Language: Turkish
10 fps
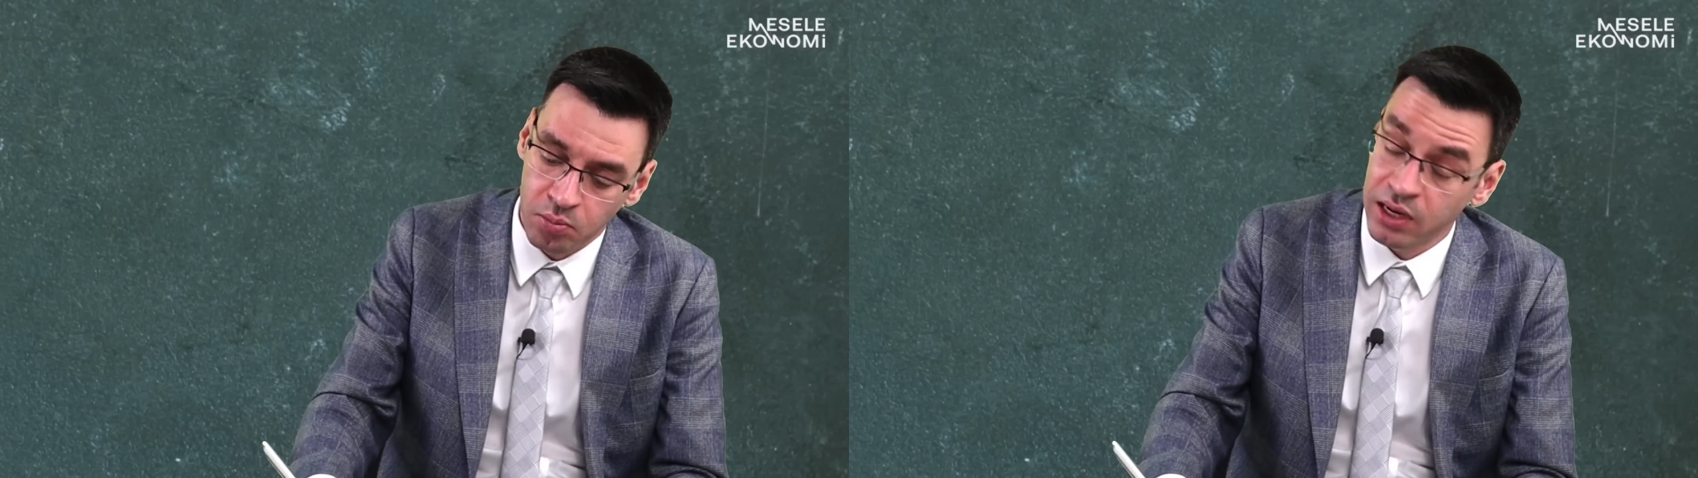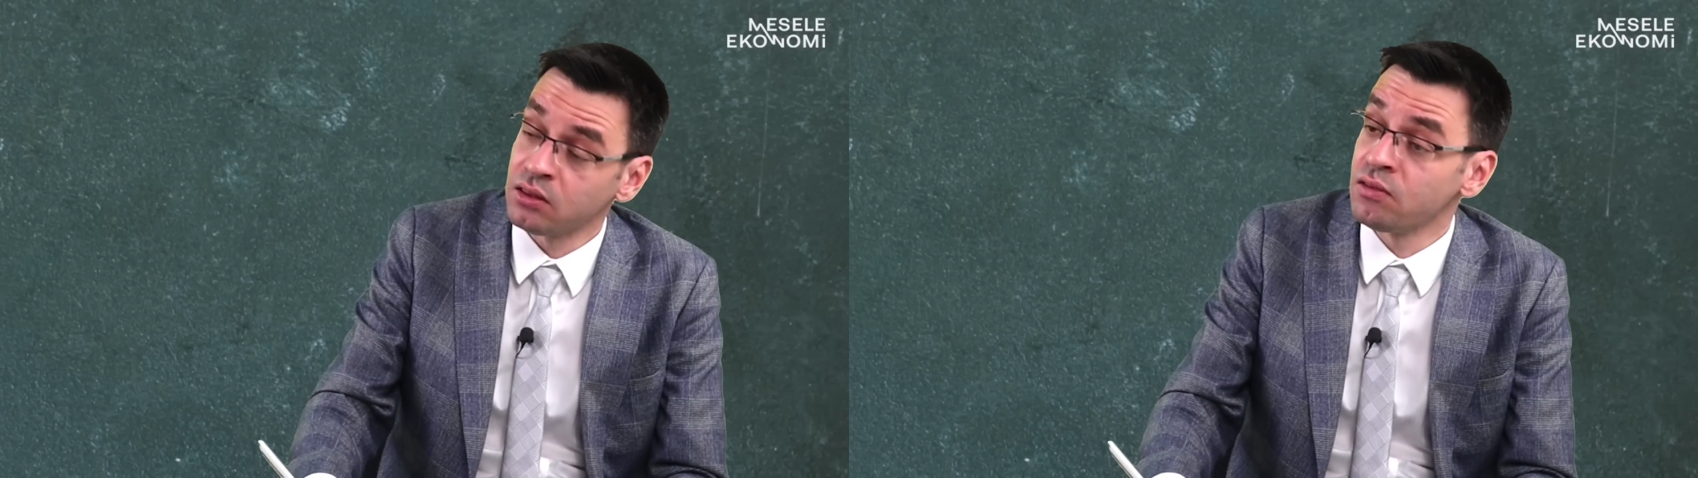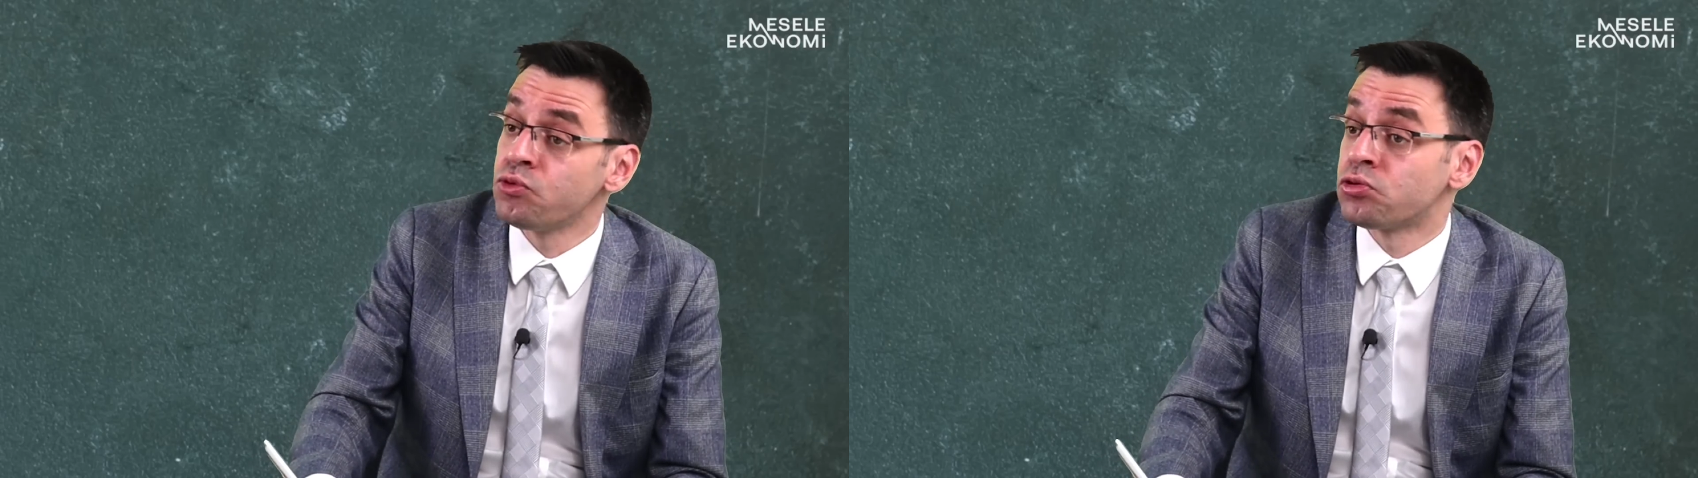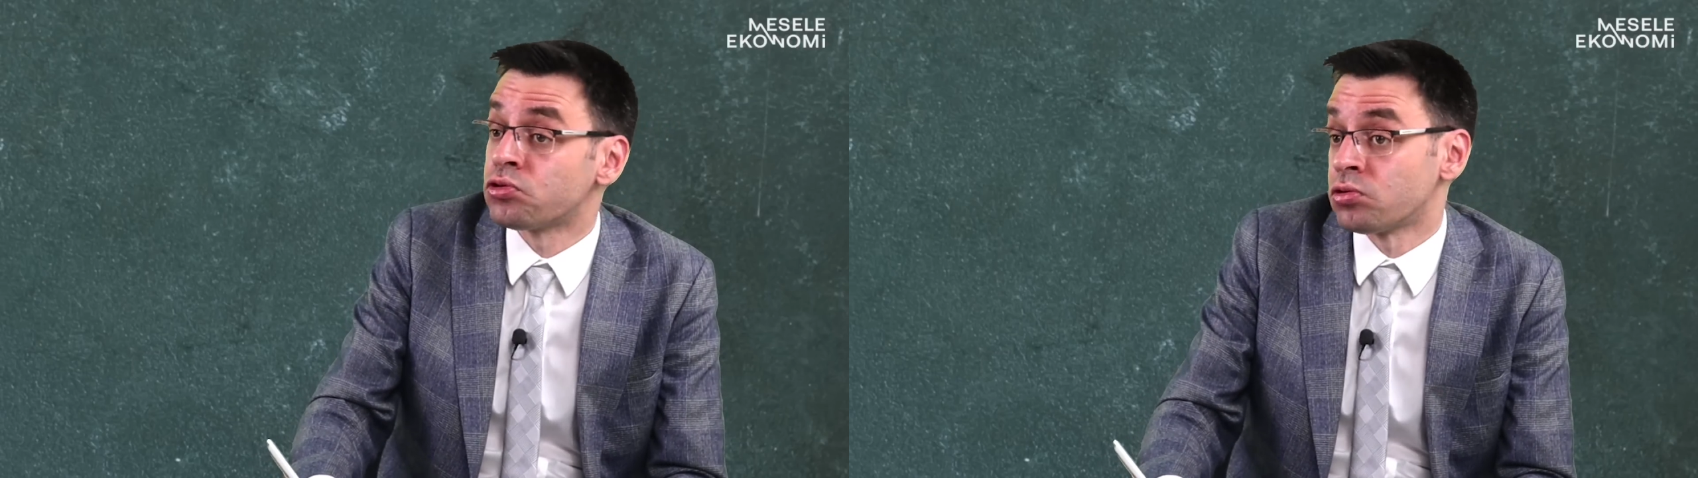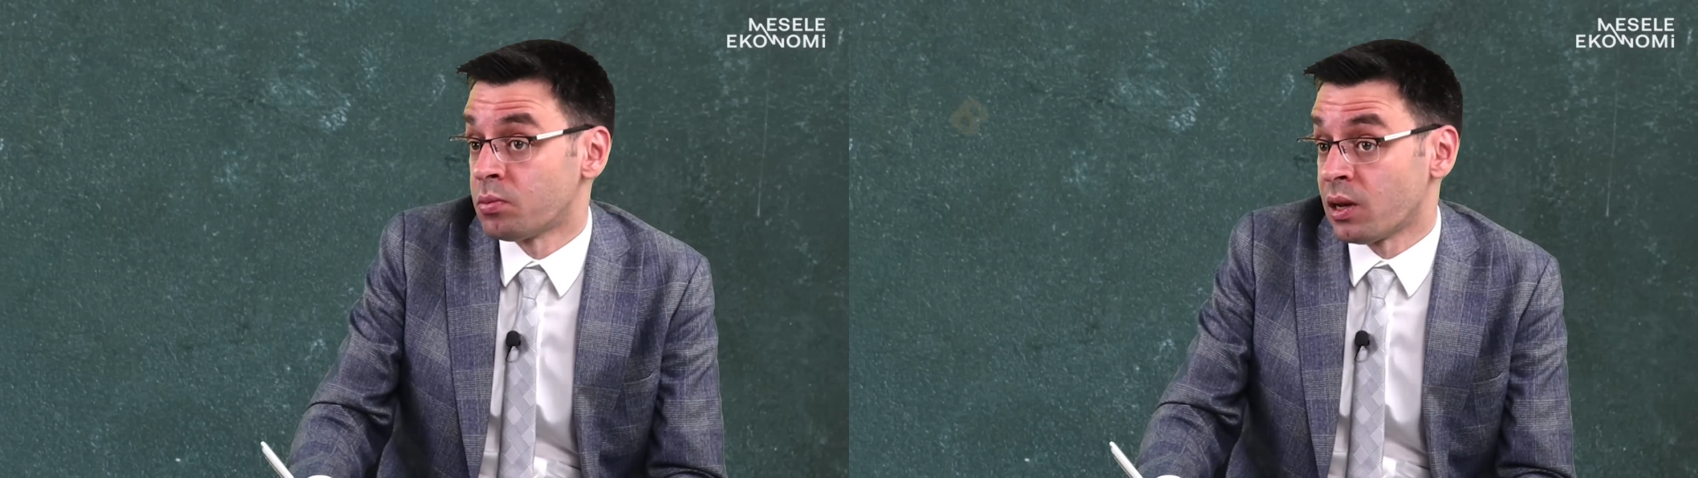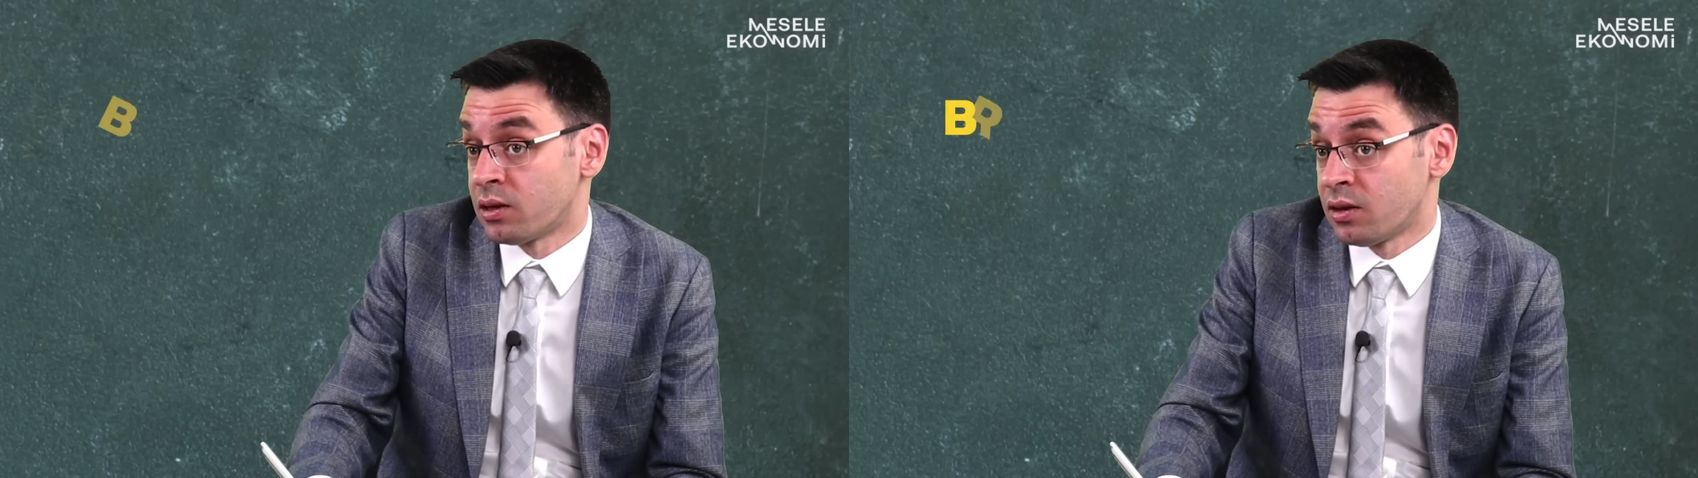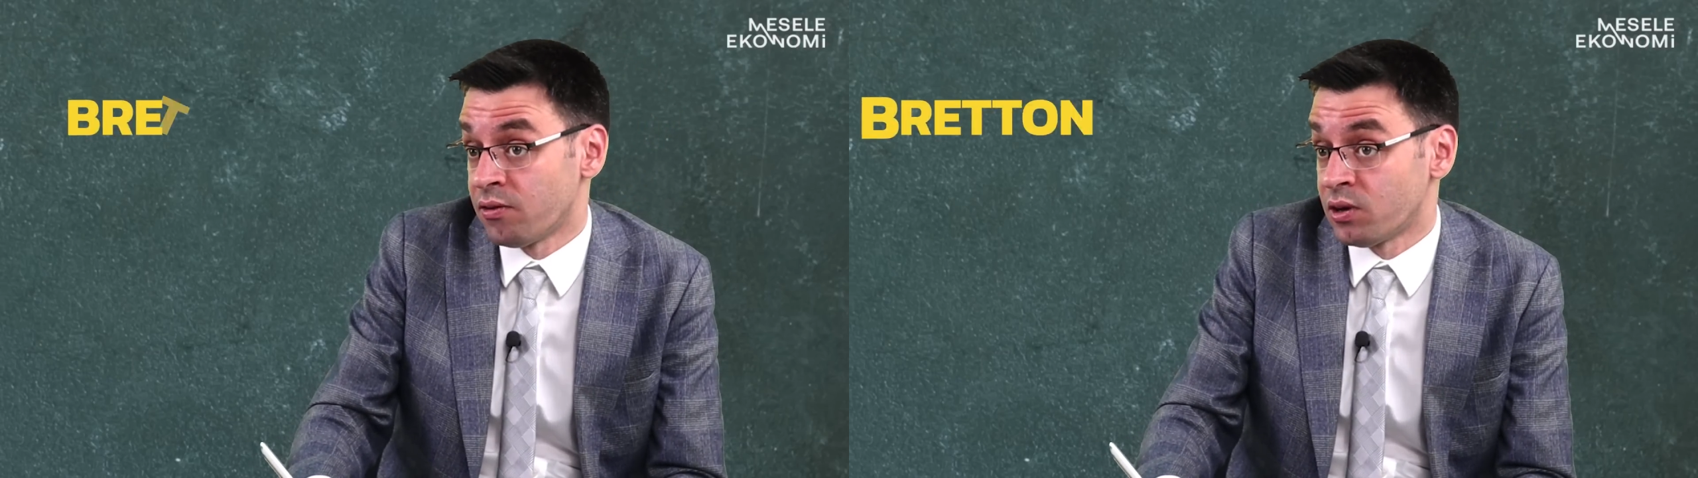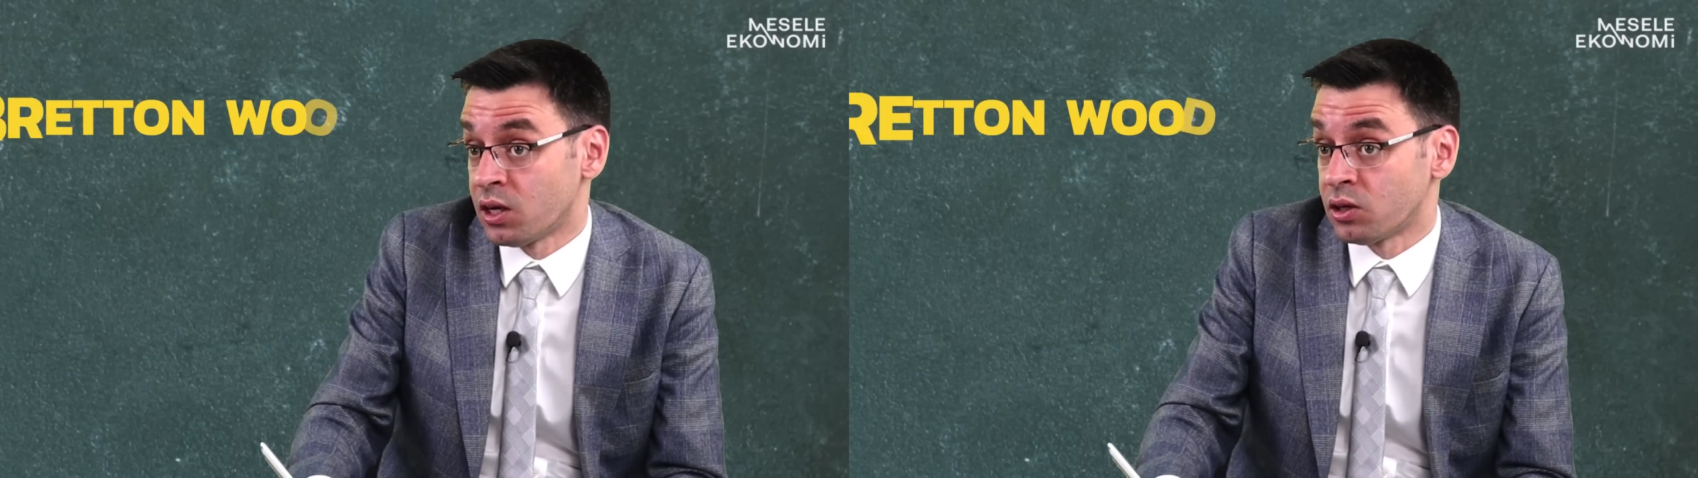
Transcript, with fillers: Bretton Woods planı devreye